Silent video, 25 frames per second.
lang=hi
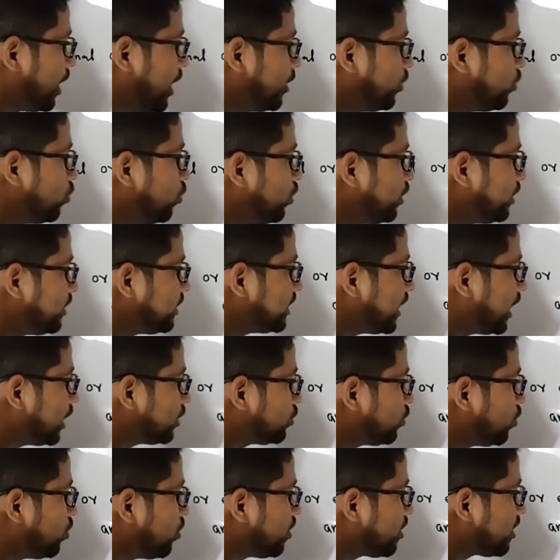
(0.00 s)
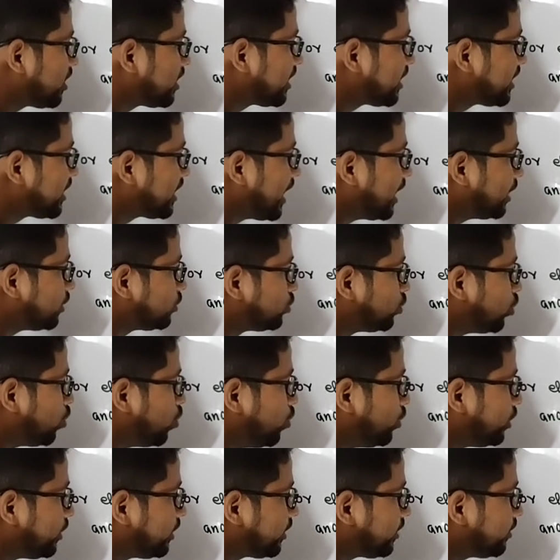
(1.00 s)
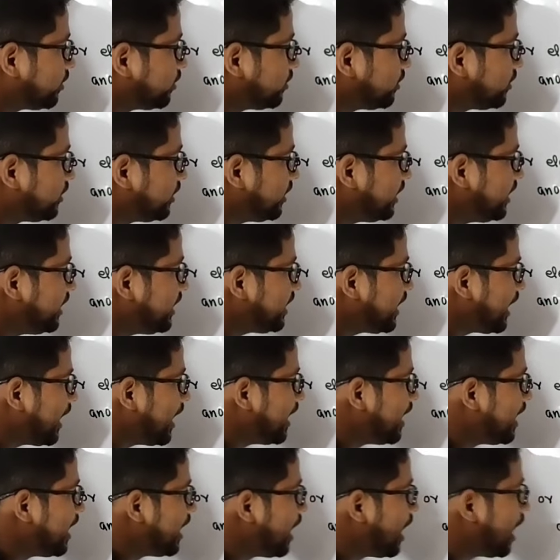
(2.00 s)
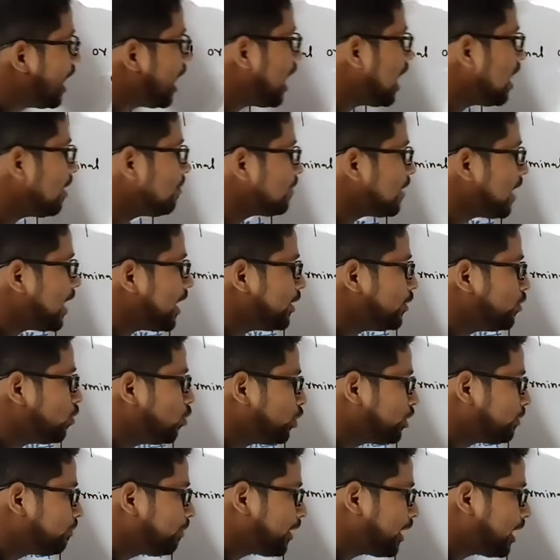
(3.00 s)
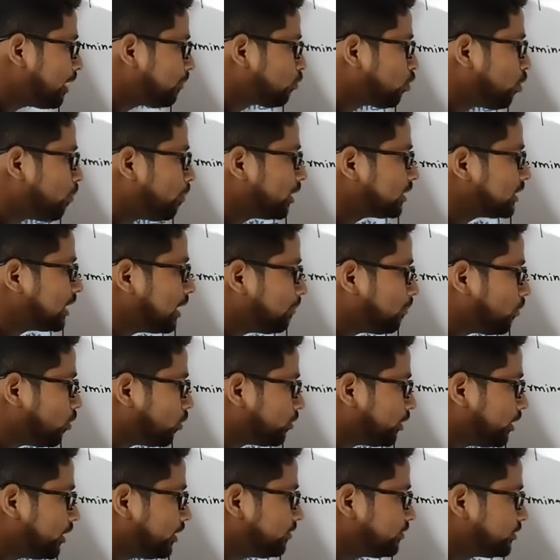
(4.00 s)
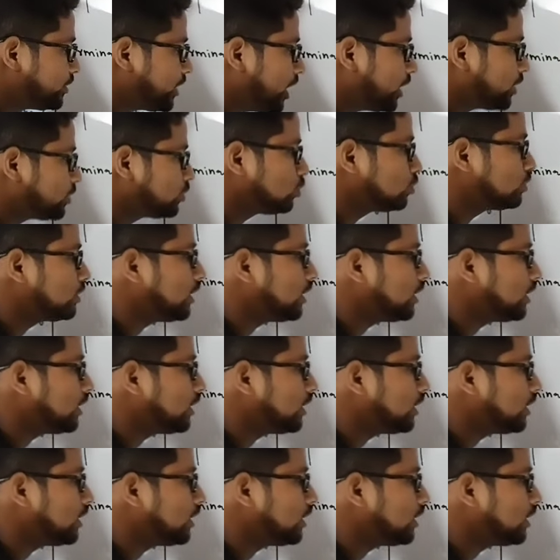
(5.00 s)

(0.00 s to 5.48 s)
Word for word: एनोड या तो कैथोड ठीक है अब एनोड पर आपको पता है पॉजिटिव चार्ज